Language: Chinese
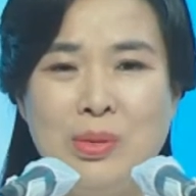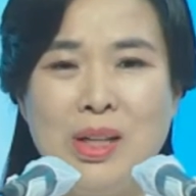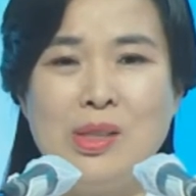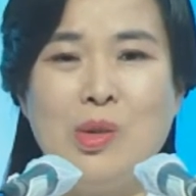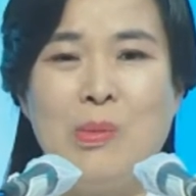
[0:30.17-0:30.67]

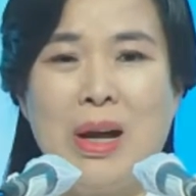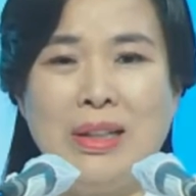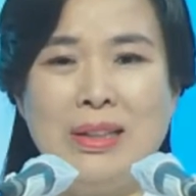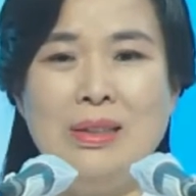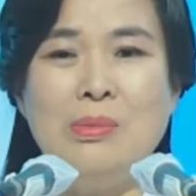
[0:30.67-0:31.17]
我们
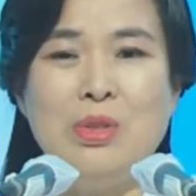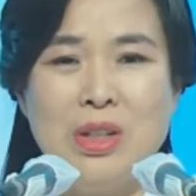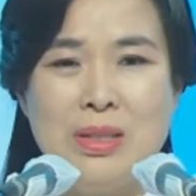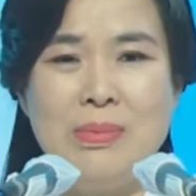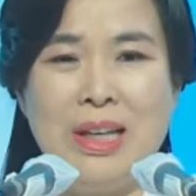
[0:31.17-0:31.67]
迎来了
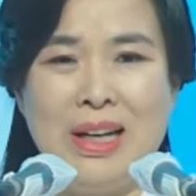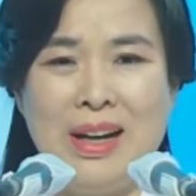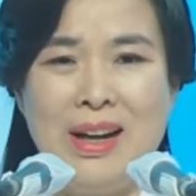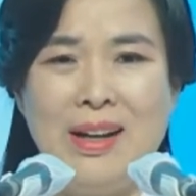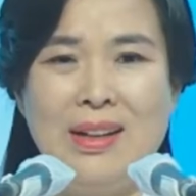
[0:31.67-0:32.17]
二零
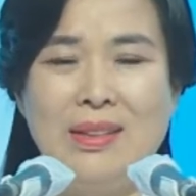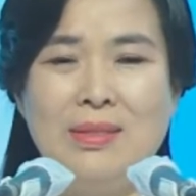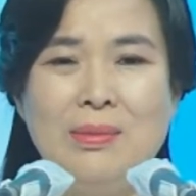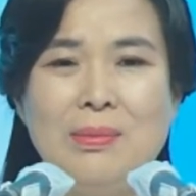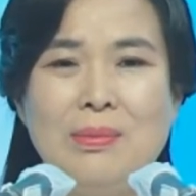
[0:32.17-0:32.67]
二一
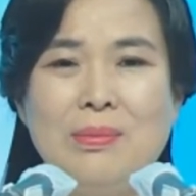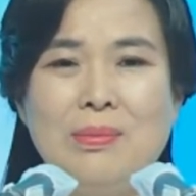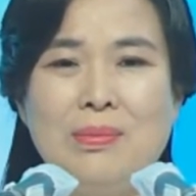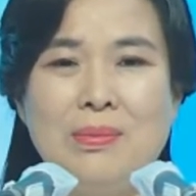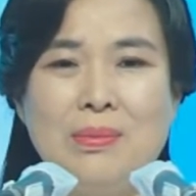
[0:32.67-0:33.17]
年。大
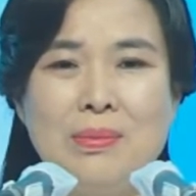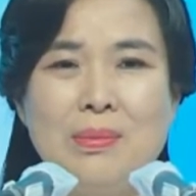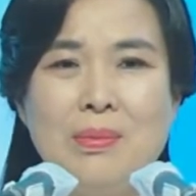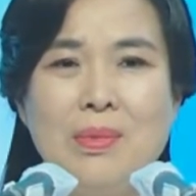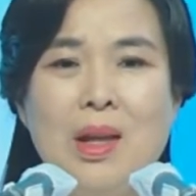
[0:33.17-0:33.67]
家新年都
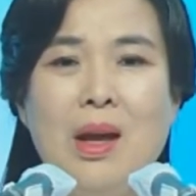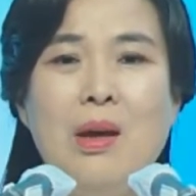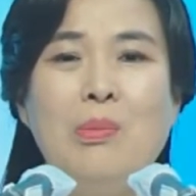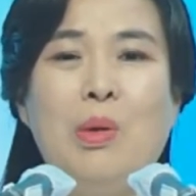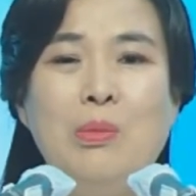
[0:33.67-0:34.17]
有什么
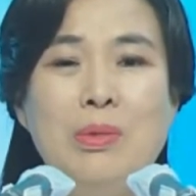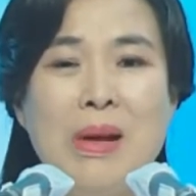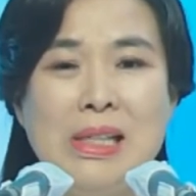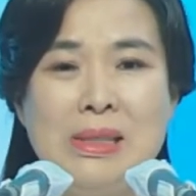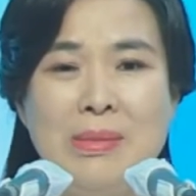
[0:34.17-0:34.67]
愿望呢？